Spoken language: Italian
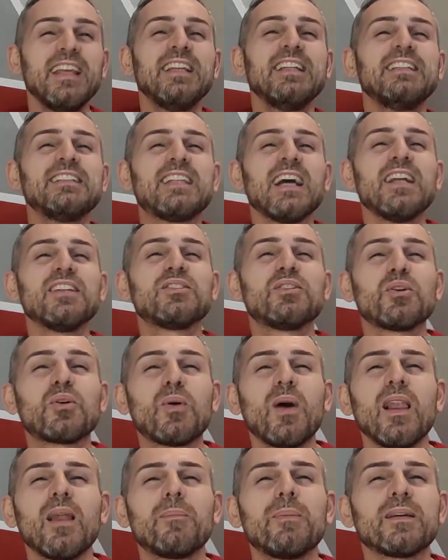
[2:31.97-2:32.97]
Intanto
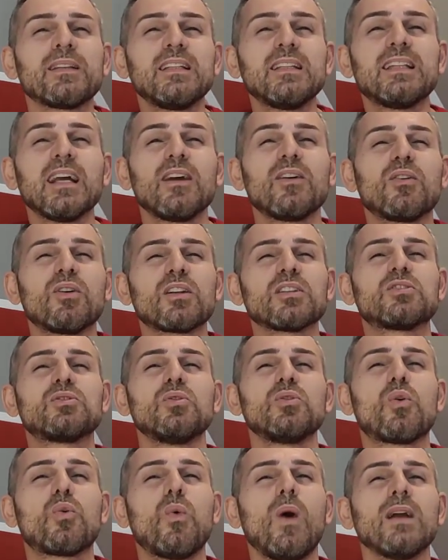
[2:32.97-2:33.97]
qua la partita è ancora
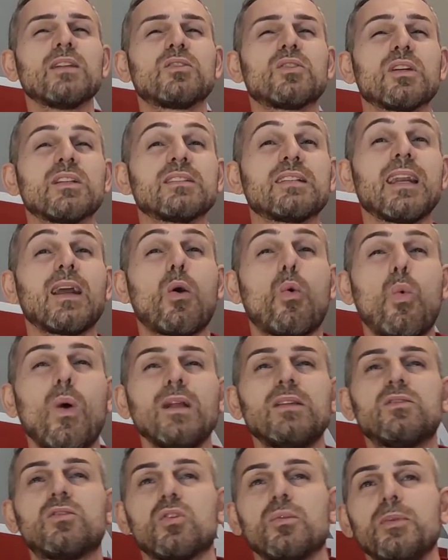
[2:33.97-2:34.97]
sul 4 a 3,
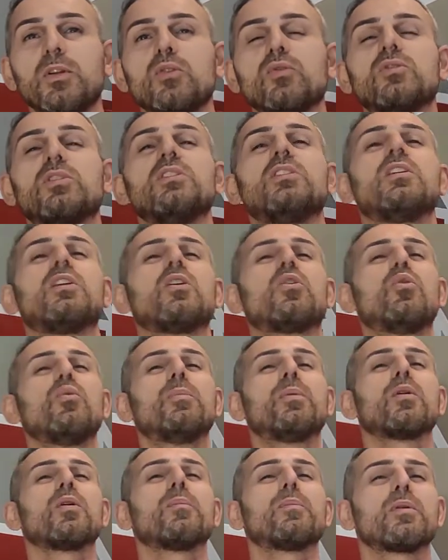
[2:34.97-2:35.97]
4 minuti di
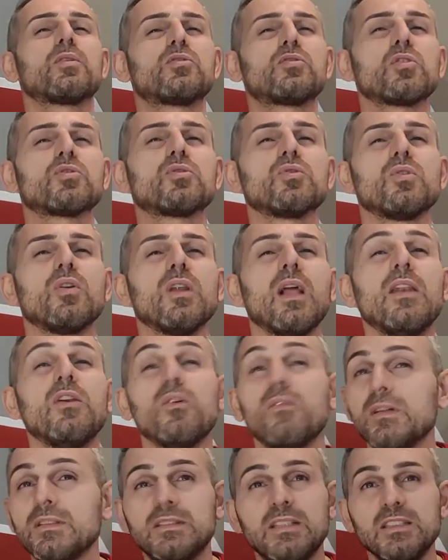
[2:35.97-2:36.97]
recupero, perciò sono, è il
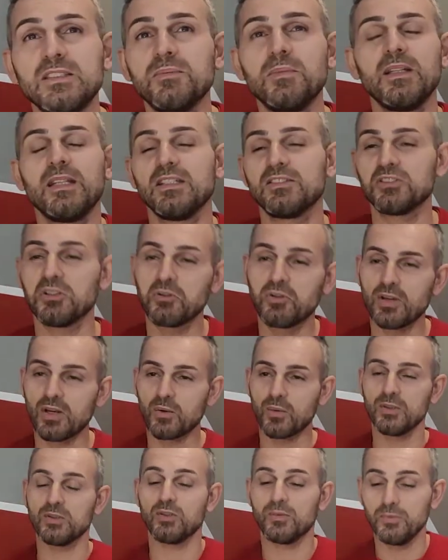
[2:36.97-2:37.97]
novantesimo adesso, ancora
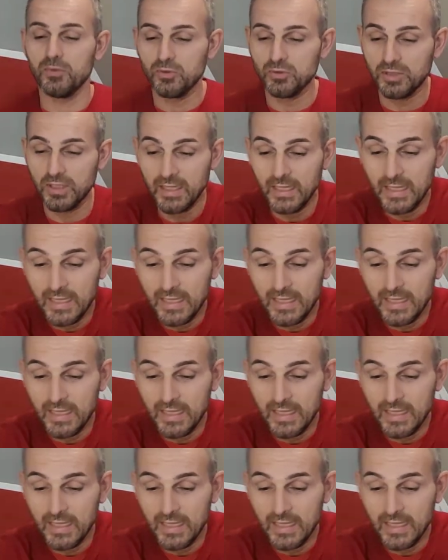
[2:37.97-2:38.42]
4 minuti.